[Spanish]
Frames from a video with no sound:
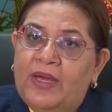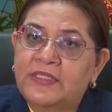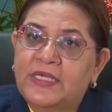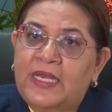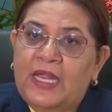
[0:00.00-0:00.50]

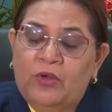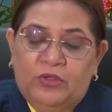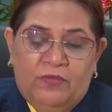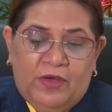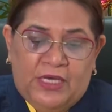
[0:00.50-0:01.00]
base en la
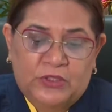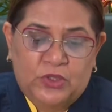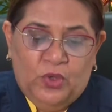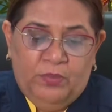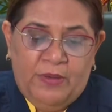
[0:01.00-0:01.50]

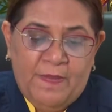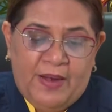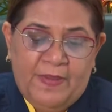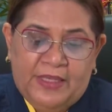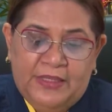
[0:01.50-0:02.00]
notificación,
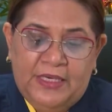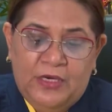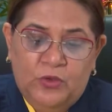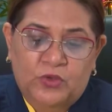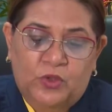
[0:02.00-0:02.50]
Bismar
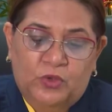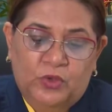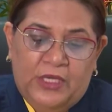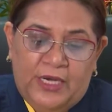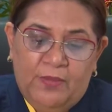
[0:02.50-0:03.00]
Martínez nos
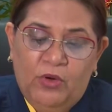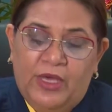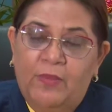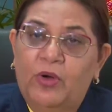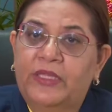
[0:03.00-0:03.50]
nosotros
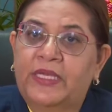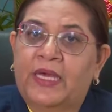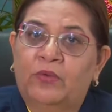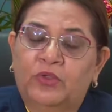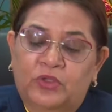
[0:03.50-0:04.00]
tenemos que hemos
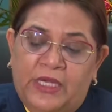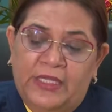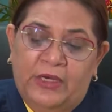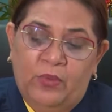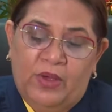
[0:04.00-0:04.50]
entregado un
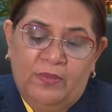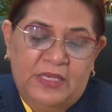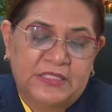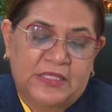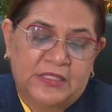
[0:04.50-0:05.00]
total de
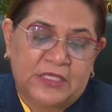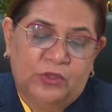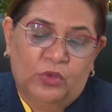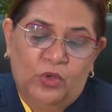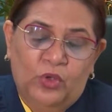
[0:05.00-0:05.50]

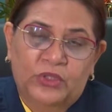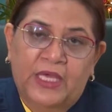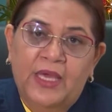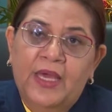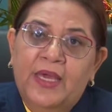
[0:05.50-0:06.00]
9.700
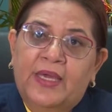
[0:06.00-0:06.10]
lotes